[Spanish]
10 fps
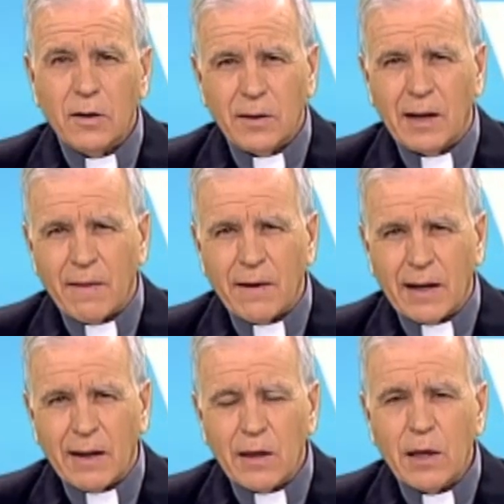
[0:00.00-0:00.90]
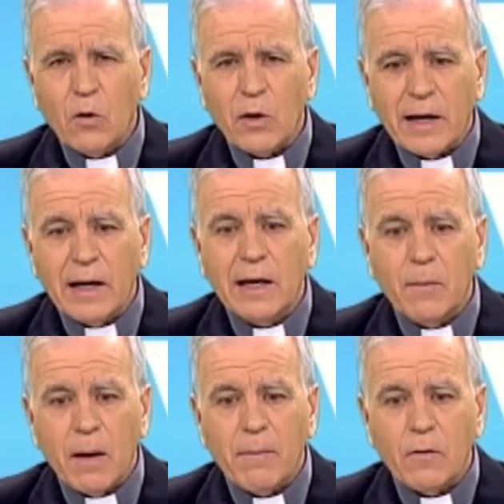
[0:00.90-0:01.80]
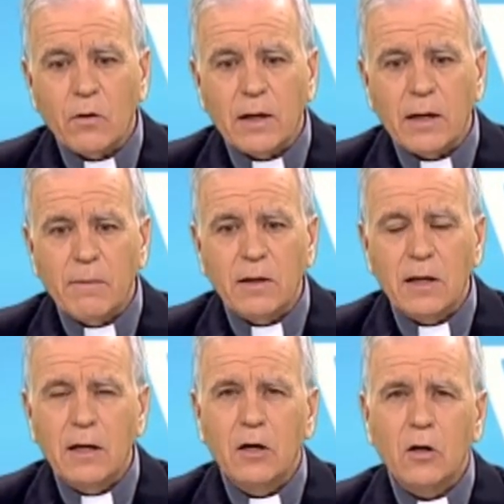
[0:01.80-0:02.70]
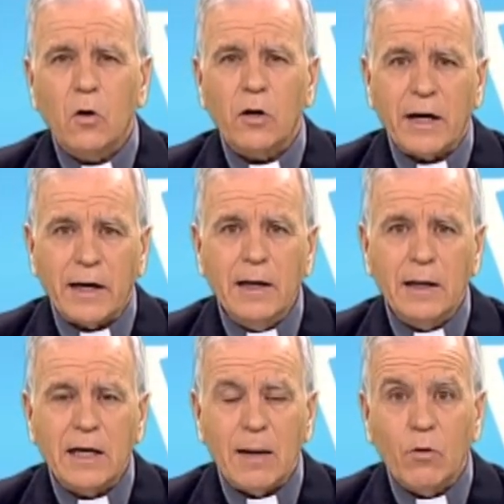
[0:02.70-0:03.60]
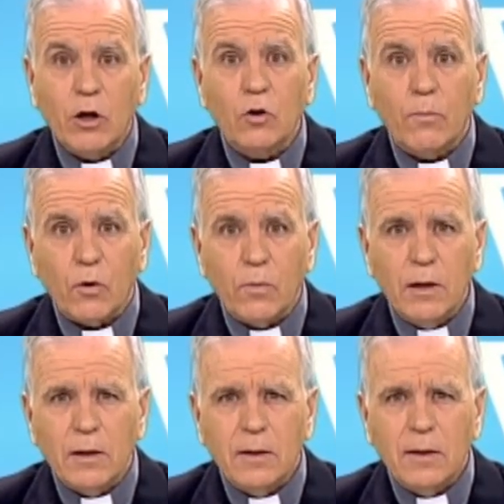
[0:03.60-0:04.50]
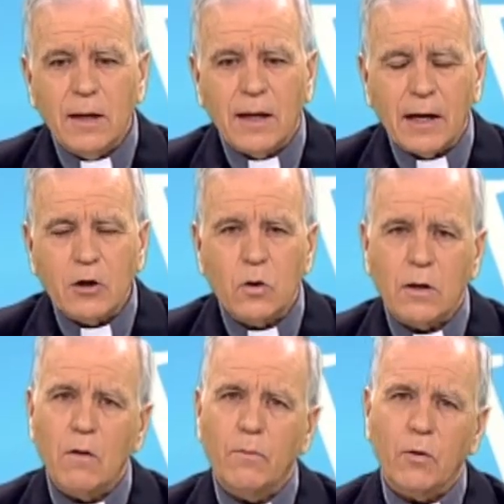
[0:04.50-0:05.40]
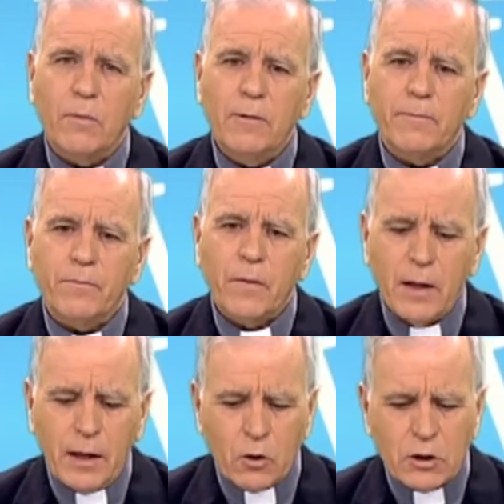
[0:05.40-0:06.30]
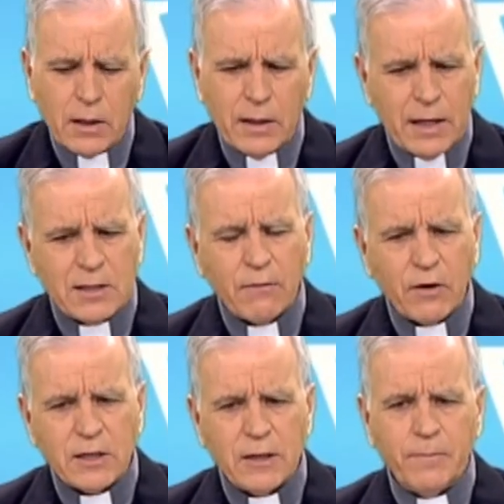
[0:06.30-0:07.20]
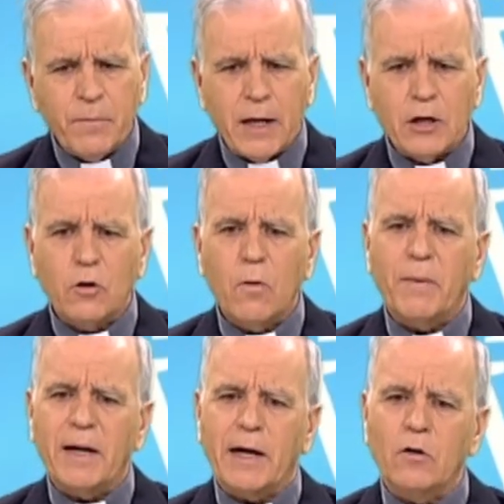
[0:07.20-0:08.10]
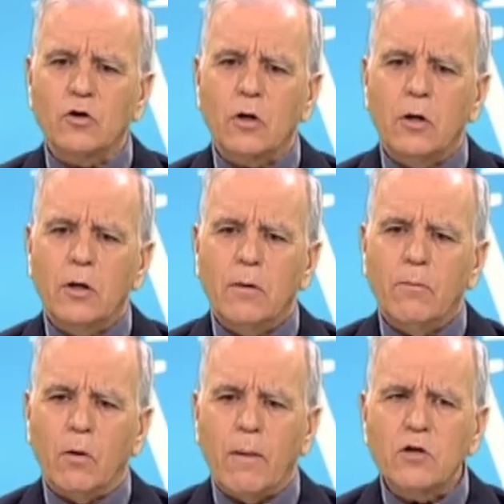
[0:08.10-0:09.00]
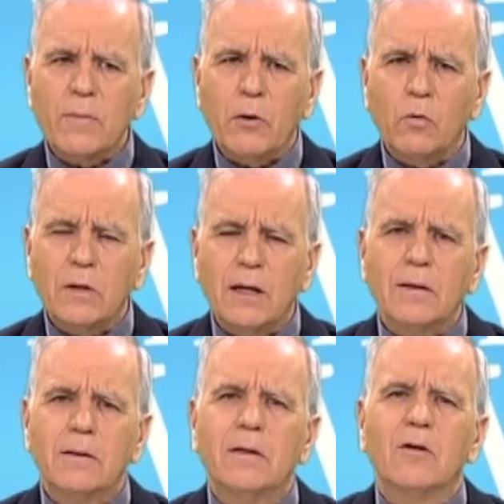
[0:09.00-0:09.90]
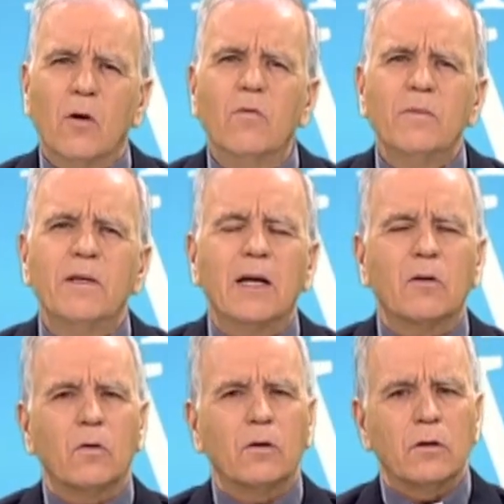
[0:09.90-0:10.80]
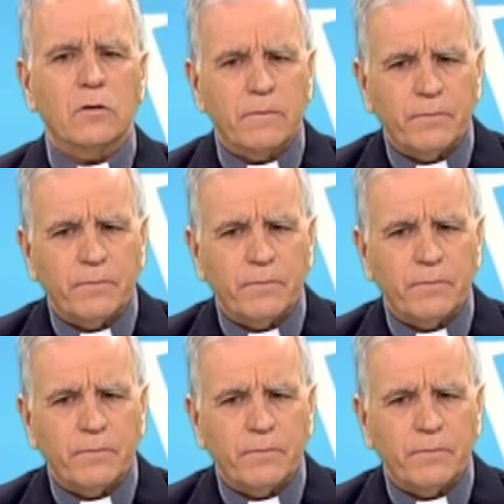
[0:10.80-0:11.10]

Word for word: de la delicadeza con aquel que me ha amado eternamente, con aquel que ha muerto por mí y que ha resucitado por mí. Entonces, esta frase es como para que nos volvamos a preguntar, ¿cómo es mi trato con Dios?